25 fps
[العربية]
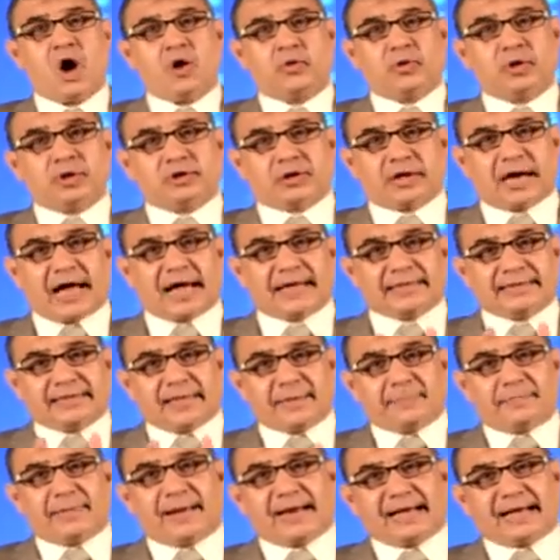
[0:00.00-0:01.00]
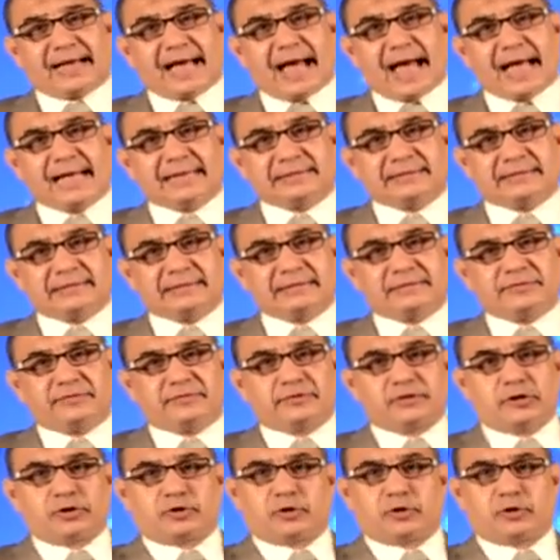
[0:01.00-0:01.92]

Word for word: ويطرح الدب الغاز في